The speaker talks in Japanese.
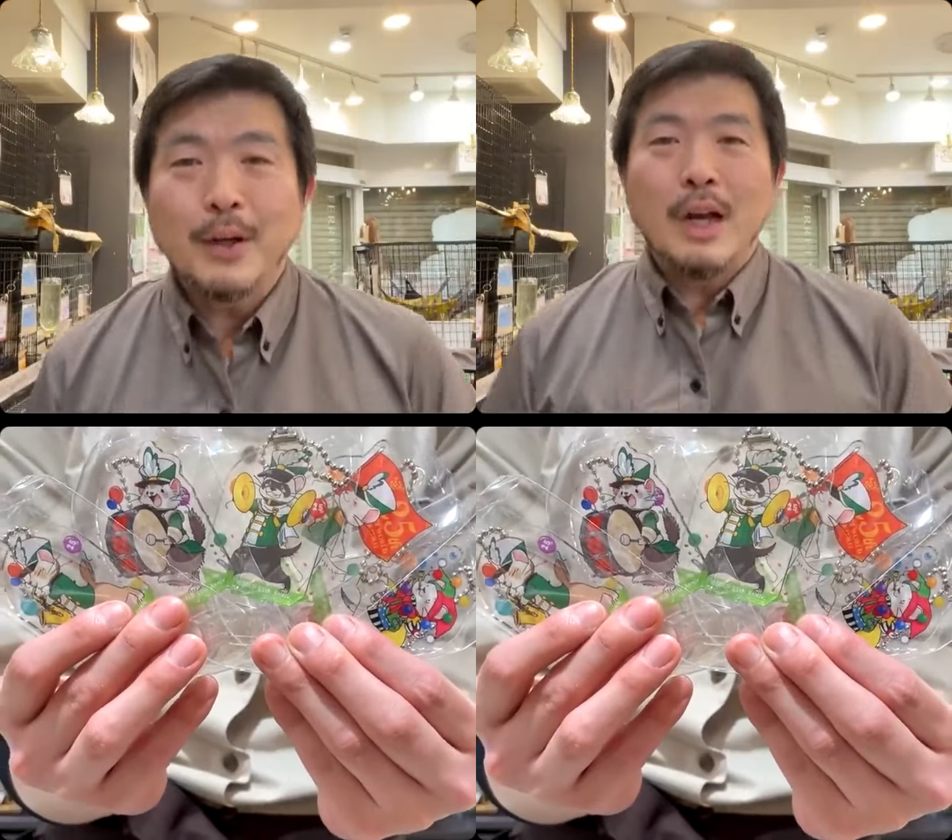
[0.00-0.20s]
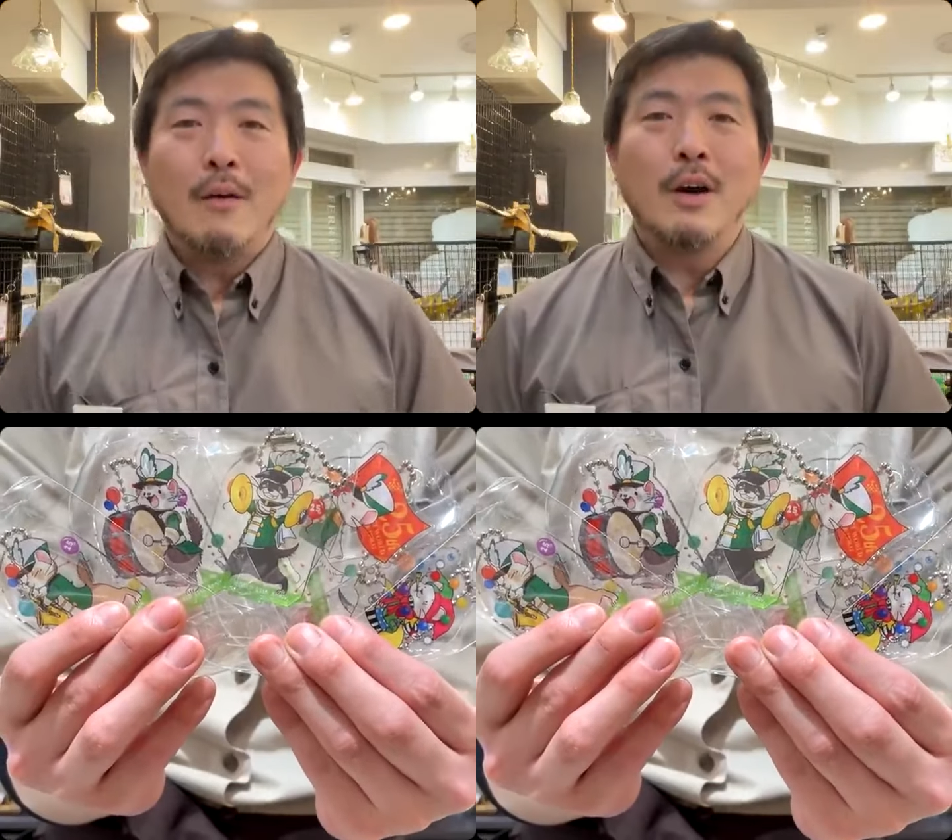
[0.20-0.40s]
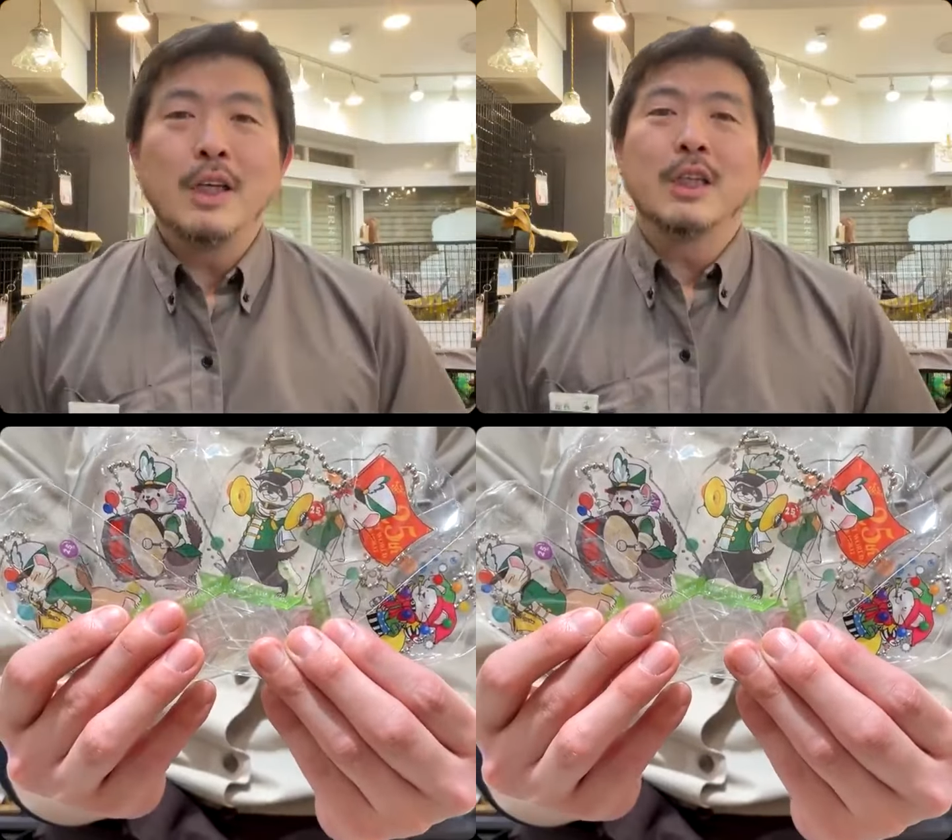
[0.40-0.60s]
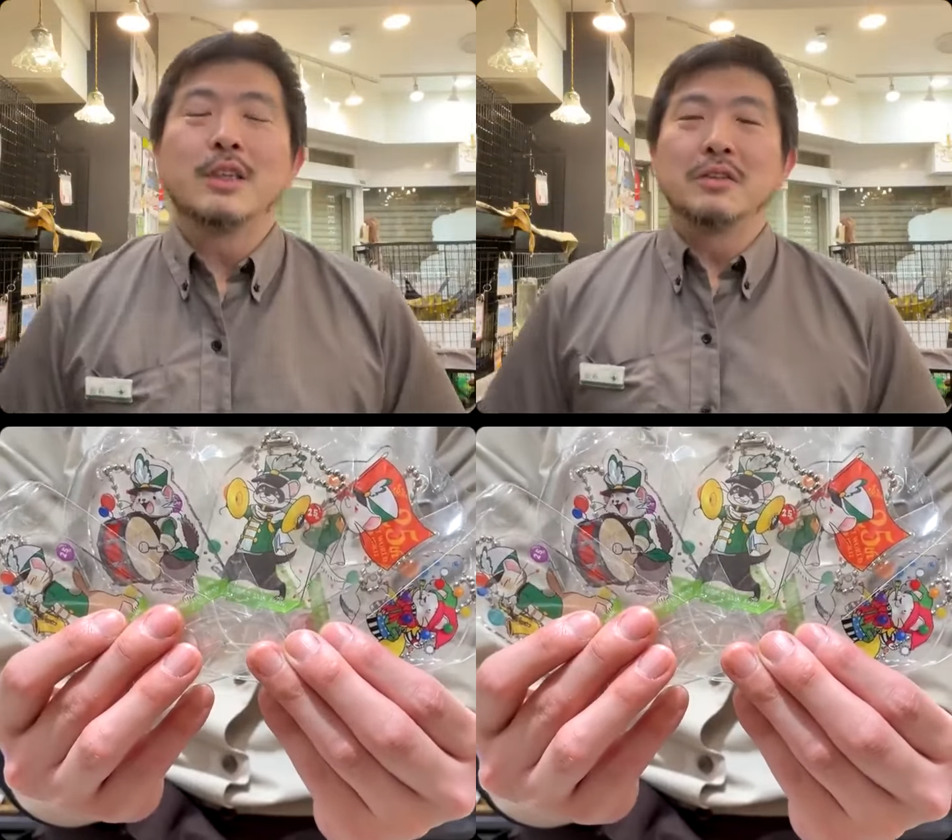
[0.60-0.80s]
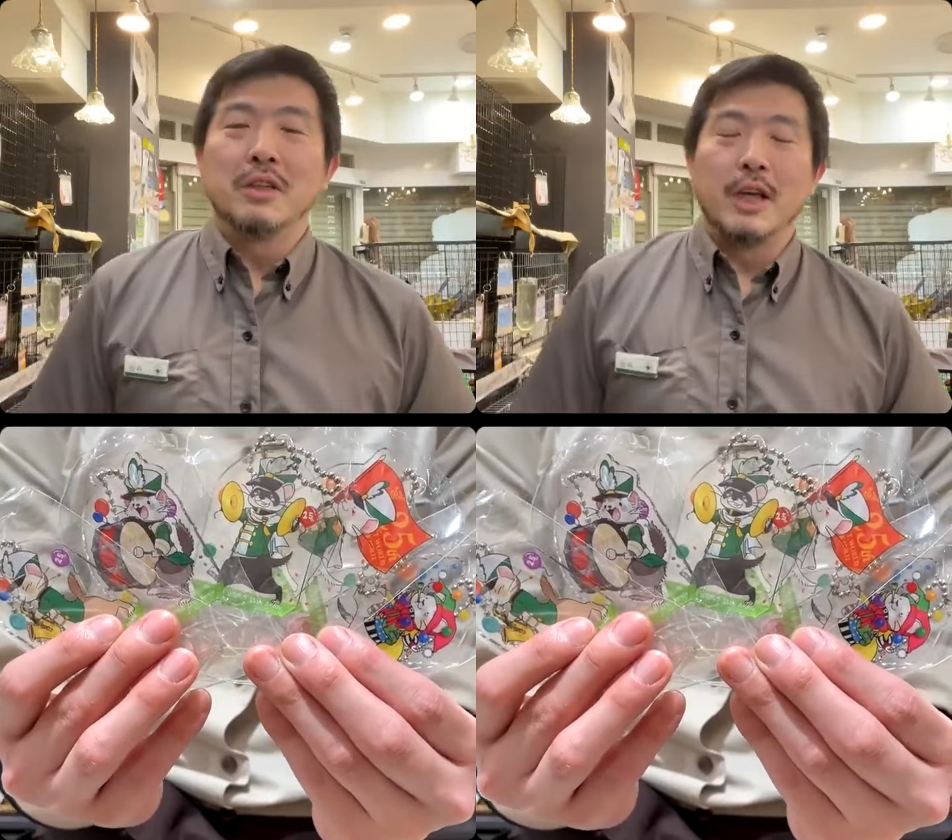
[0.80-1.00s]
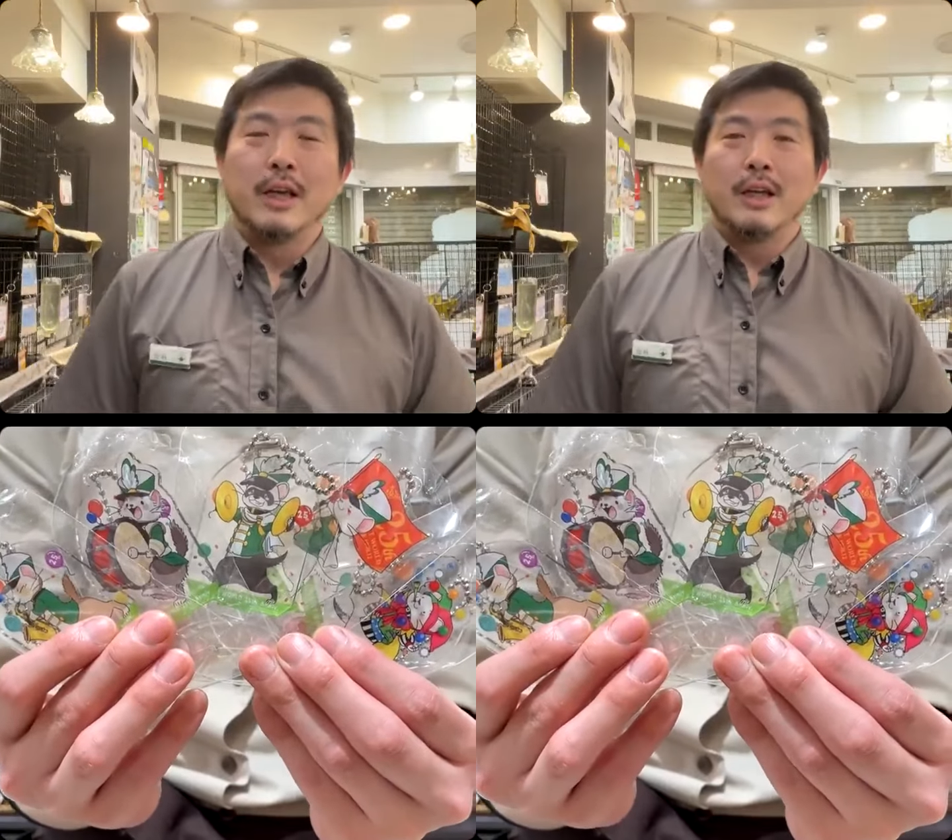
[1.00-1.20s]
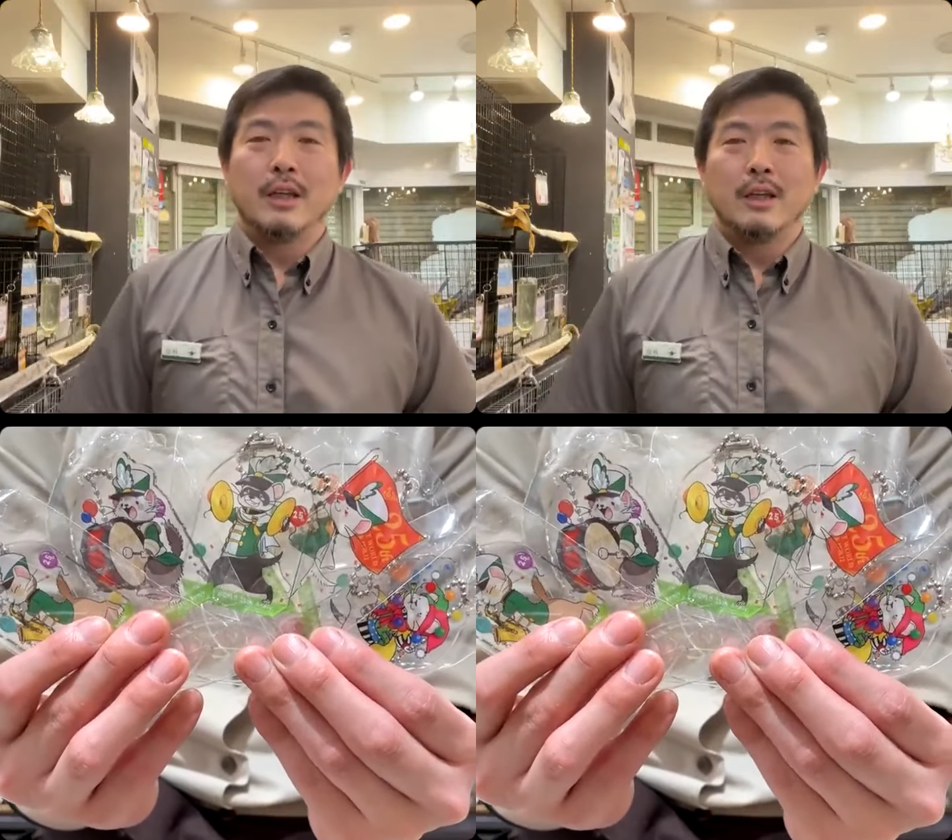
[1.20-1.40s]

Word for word: り可愛いですよね。そうです。